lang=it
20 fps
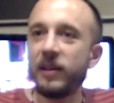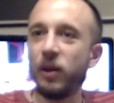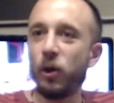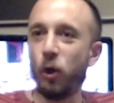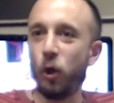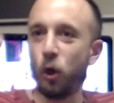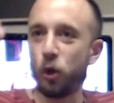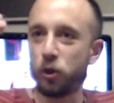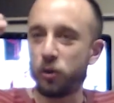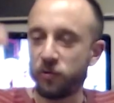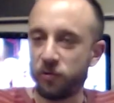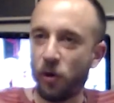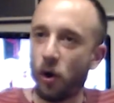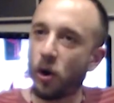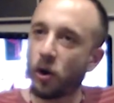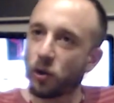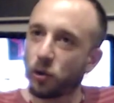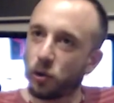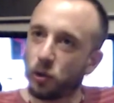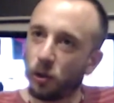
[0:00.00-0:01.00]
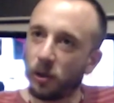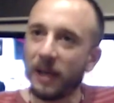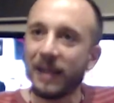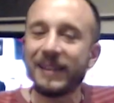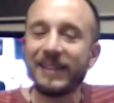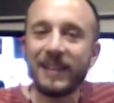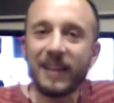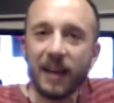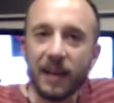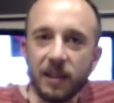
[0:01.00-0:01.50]
lo sforzo, la
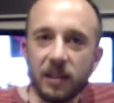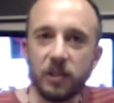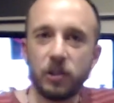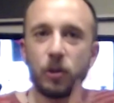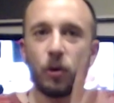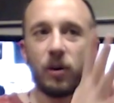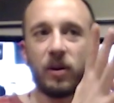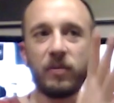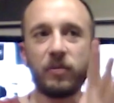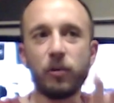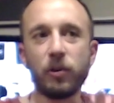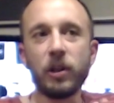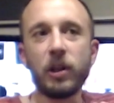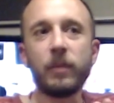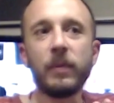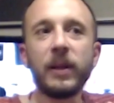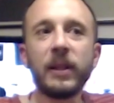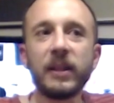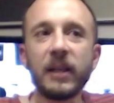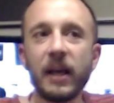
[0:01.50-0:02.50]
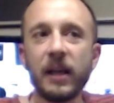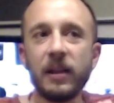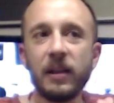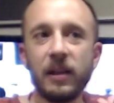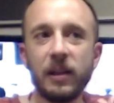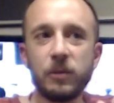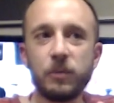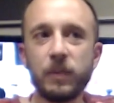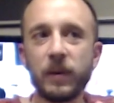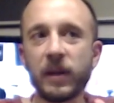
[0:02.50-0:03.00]
direzione fondamentale
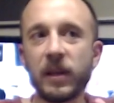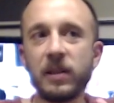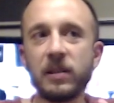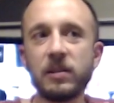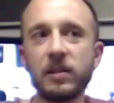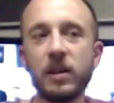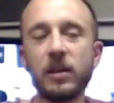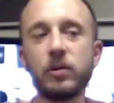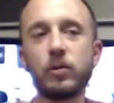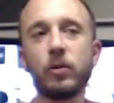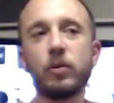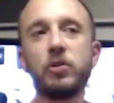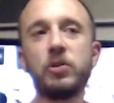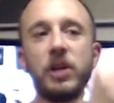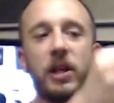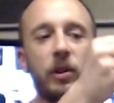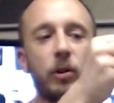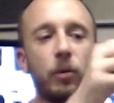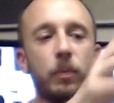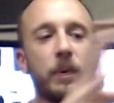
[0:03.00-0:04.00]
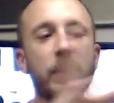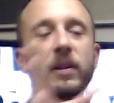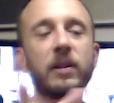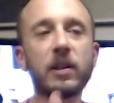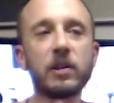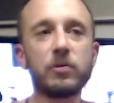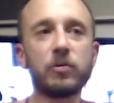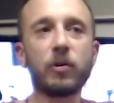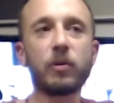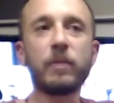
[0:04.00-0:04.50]
dell'esperienza del soggetto per
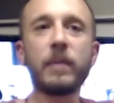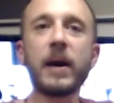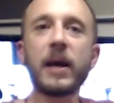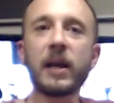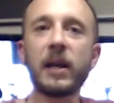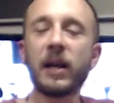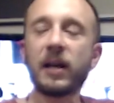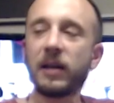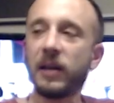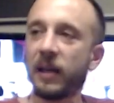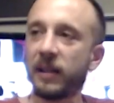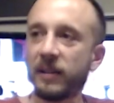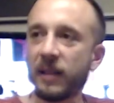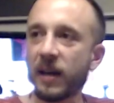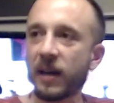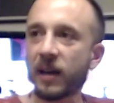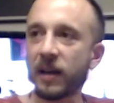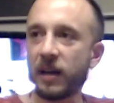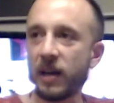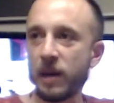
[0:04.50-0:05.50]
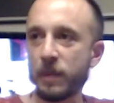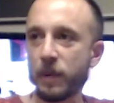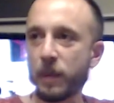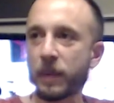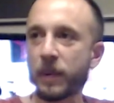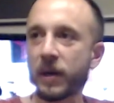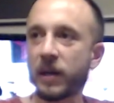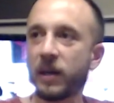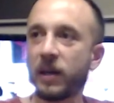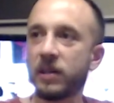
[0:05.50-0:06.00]
trasformare la, la terra nella
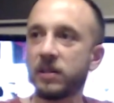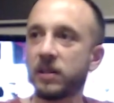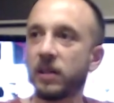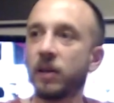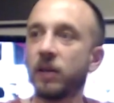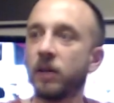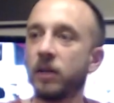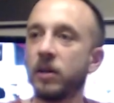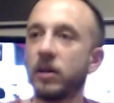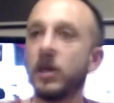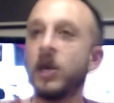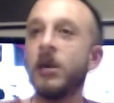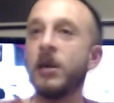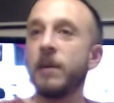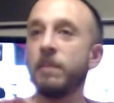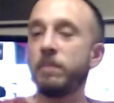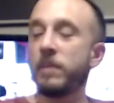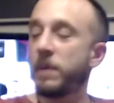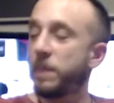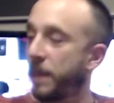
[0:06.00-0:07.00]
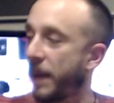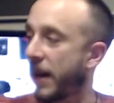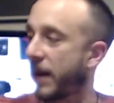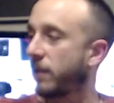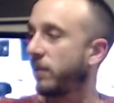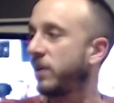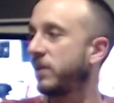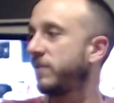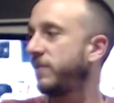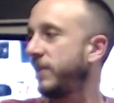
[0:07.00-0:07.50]
propria casa. Mi pare
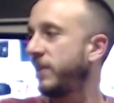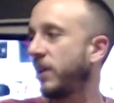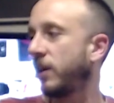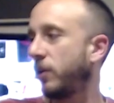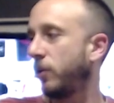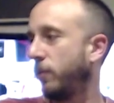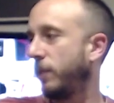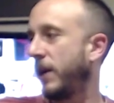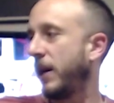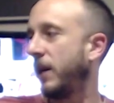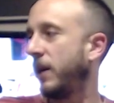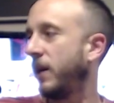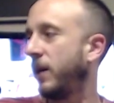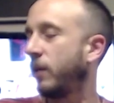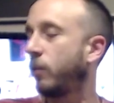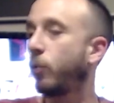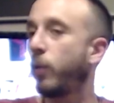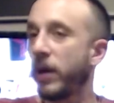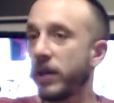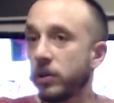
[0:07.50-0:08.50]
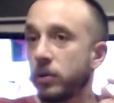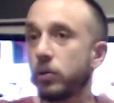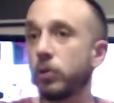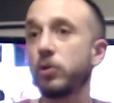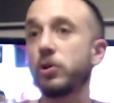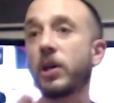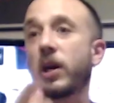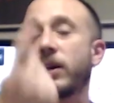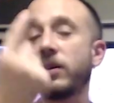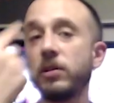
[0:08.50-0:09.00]
una sfida globale. Questo
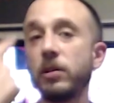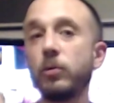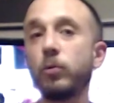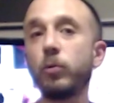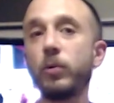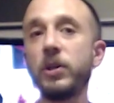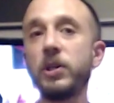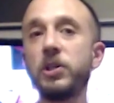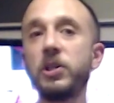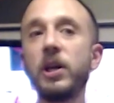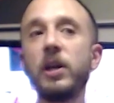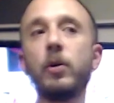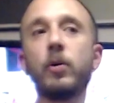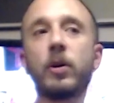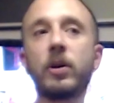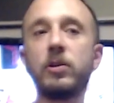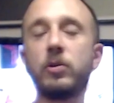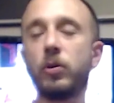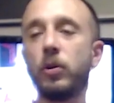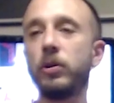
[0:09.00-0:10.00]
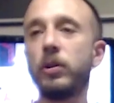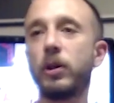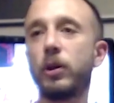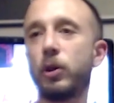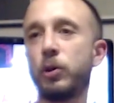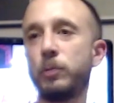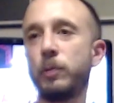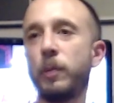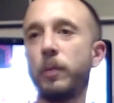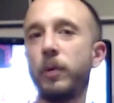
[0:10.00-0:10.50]
ci restituisce all'orizzonte
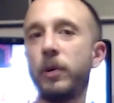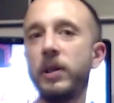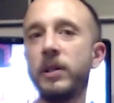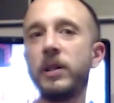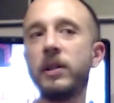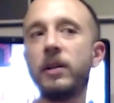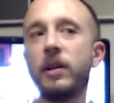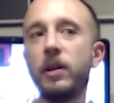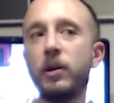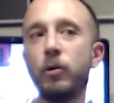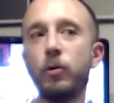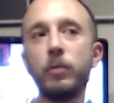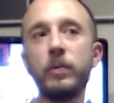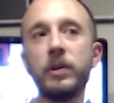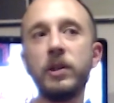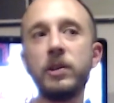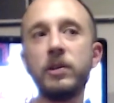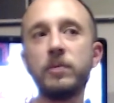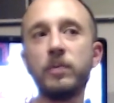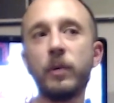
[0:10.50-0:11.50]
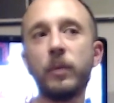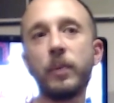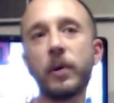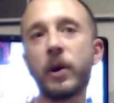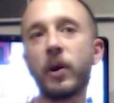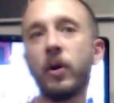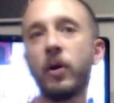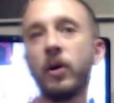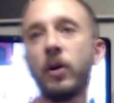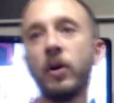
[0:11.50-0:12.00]
cosmopolita dell'illuminismo,
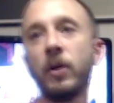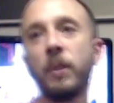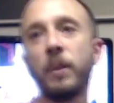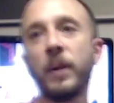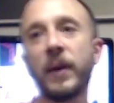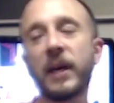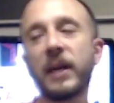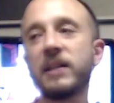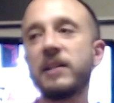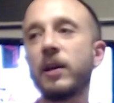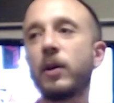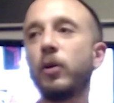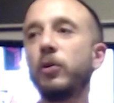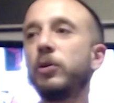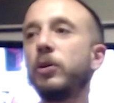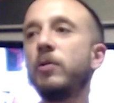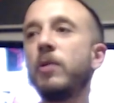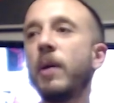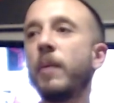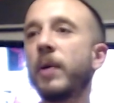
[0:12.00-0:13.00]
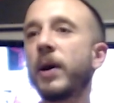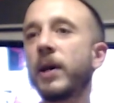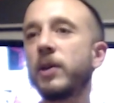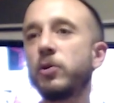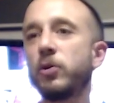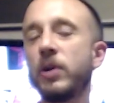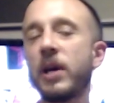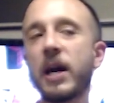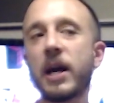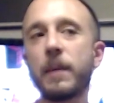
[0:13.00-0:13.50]
però. Perché se continuiamo a
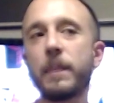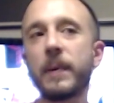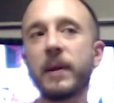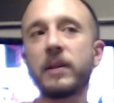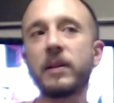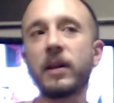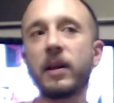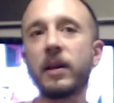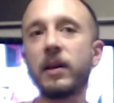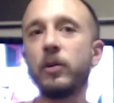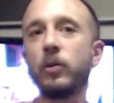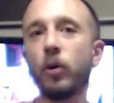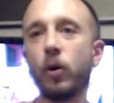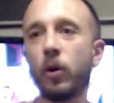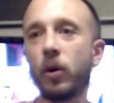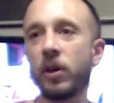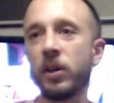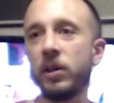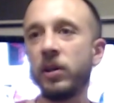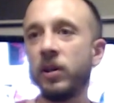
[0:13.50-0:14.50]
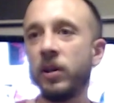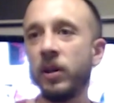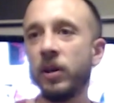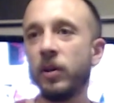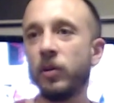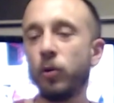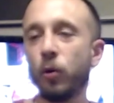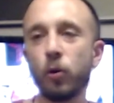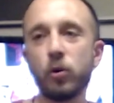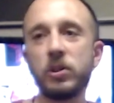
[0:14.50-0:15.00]
ragionare per territori,
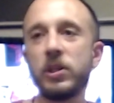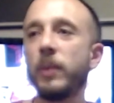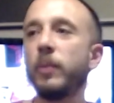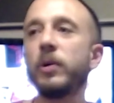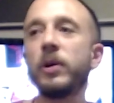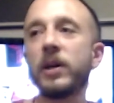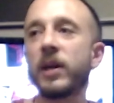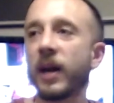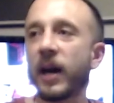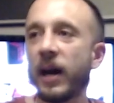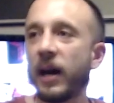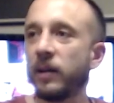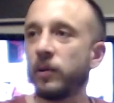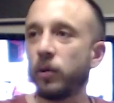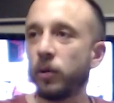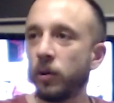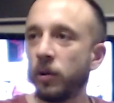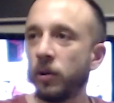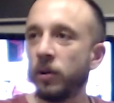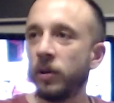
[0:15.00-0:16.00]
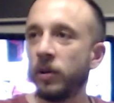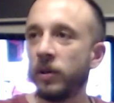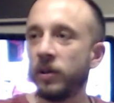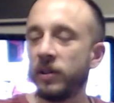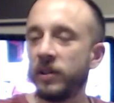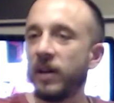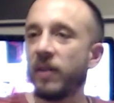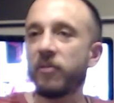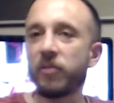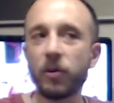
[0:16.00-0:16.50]
non siamo in grado
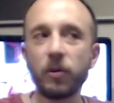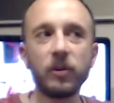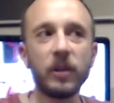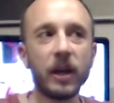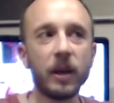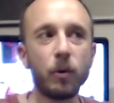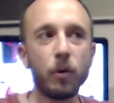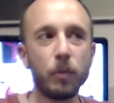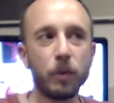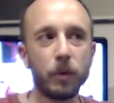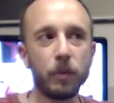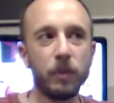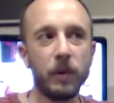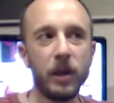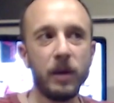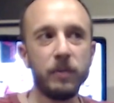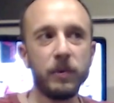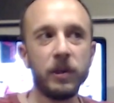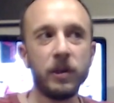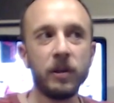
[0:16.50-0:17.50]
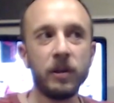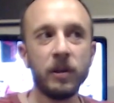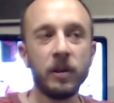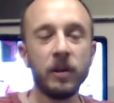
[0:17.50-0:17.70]
di affrontare quei problemi.